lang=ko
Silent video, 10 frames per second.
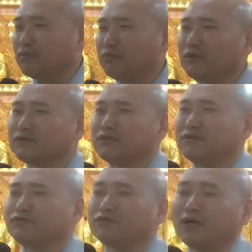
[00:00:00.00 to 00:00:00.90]
보면
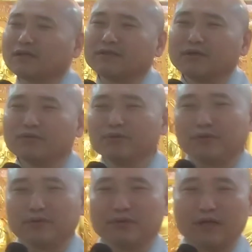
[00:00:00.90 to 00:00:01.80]
실수하게 되고요.